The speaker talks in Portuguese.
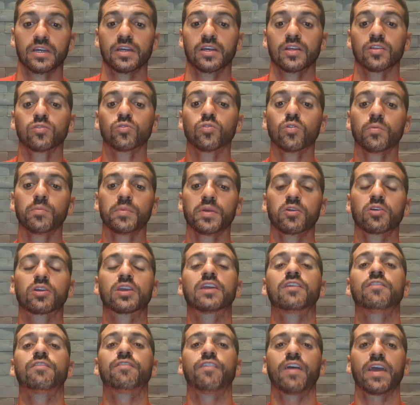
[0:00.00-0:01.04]
Domingo
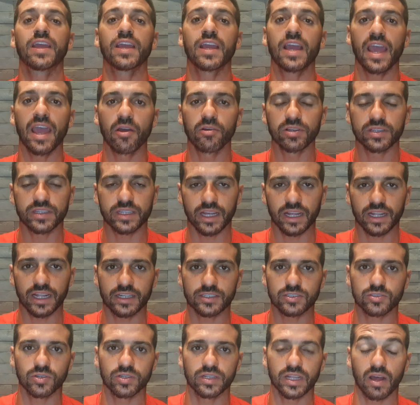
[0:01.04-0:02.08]
que vem é o
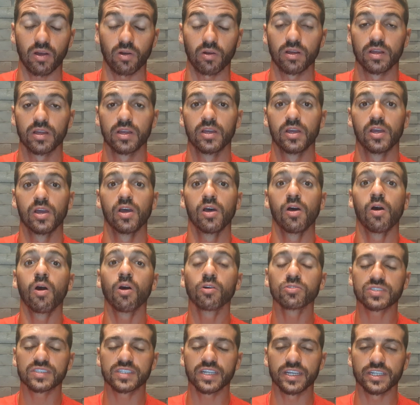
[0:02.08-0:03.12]
Internacional.
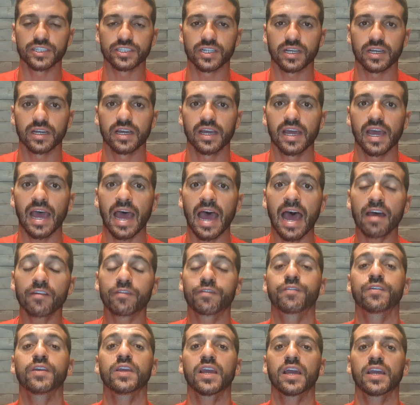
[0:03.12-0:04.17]
Ou seja,
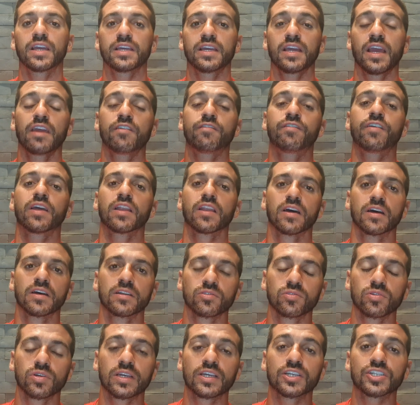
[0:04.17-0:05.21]
Rafinha aí
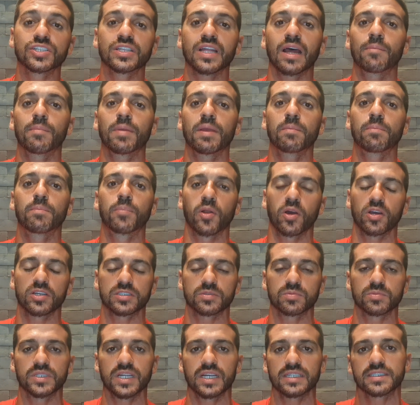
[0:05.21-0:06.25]
revelando que está bem
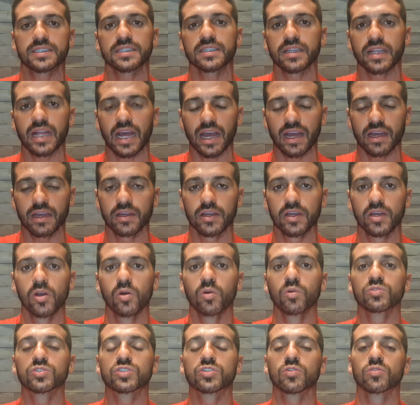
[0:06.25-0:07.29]
próximo de assinar
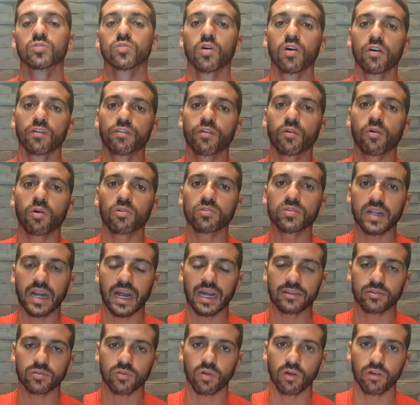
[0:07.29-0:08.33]
o seu novo
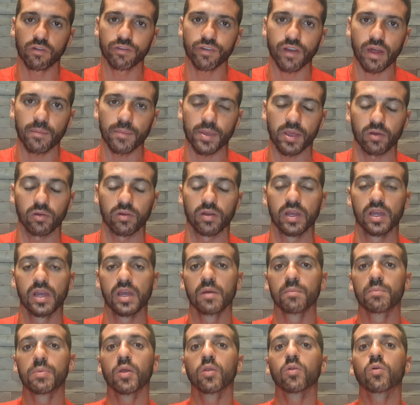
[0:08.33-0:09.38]
contrato com o Flamengo.
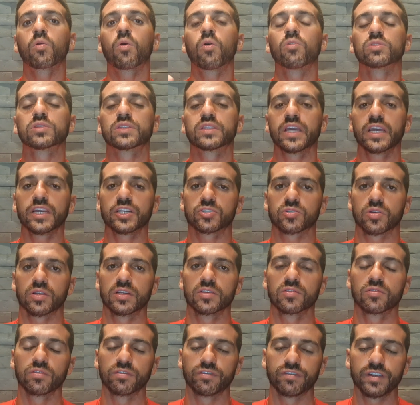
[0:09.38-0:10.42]
Pelo contexto ali
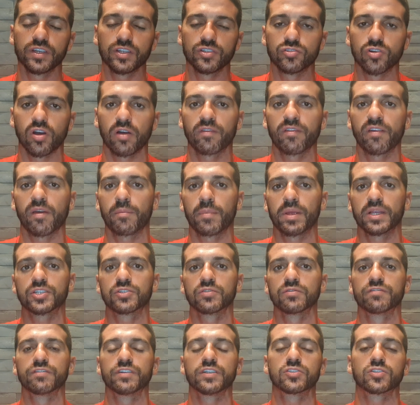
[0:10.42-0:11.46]
do vídeo, obviamente
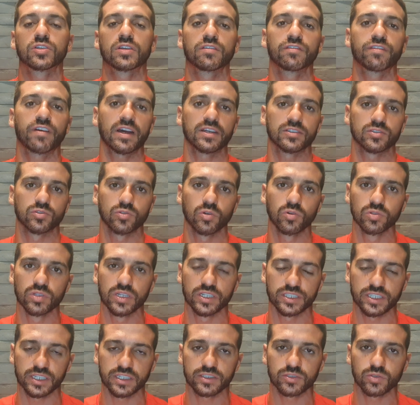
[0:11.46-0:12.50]
um vídeo que vazou
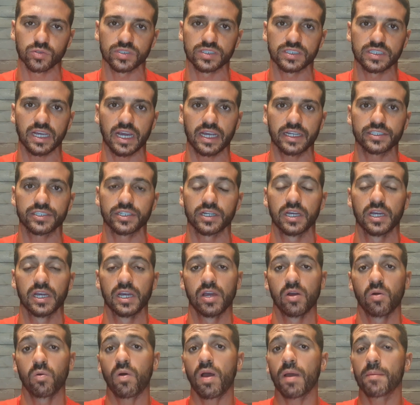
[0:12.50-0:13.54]
nas redes sociais,
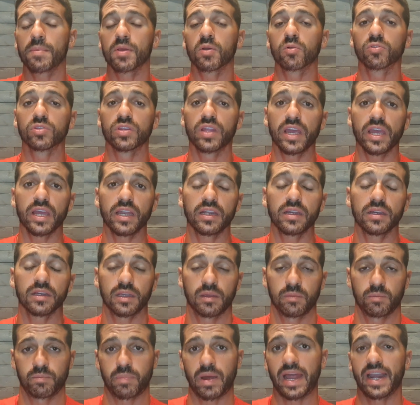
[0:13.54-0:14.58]
um amigo dele
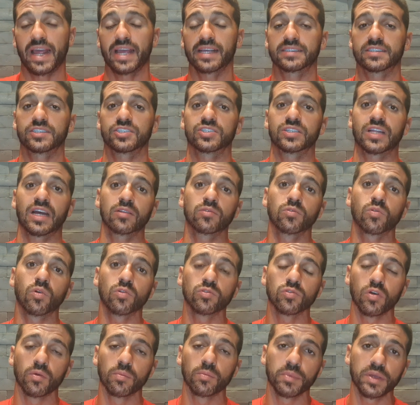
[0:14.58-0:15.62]
parece estar no
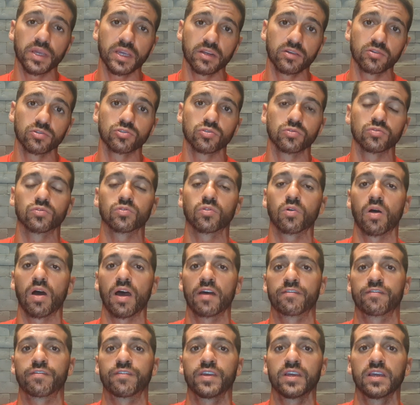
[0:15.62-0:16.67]
condomínio junto com o
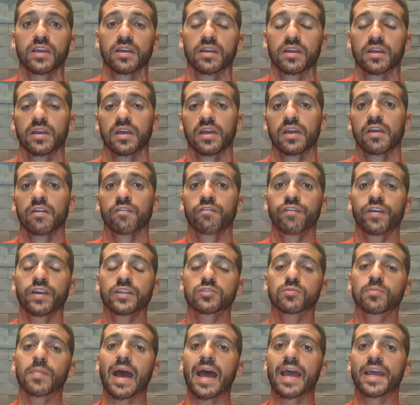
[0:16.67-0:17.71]
Rafinha fez
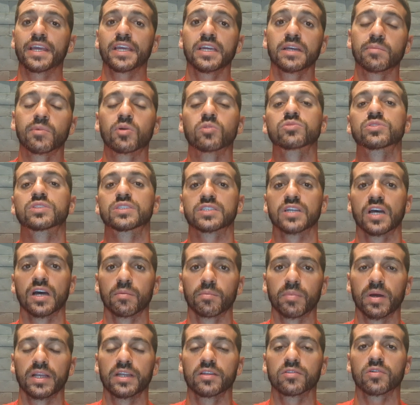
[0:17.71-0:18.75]
uma rima, um
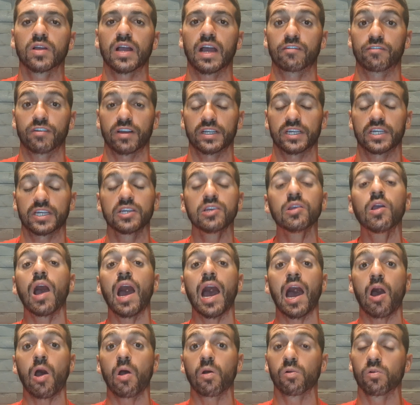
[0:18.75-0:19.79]
samba ali no cavaquinho,
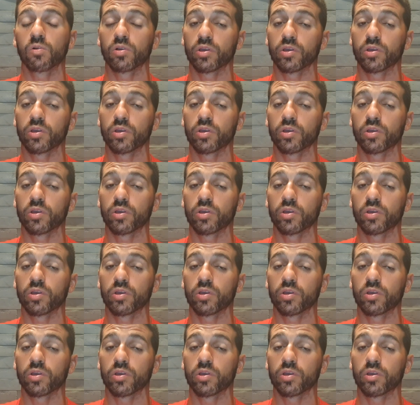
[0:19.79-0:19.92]
algo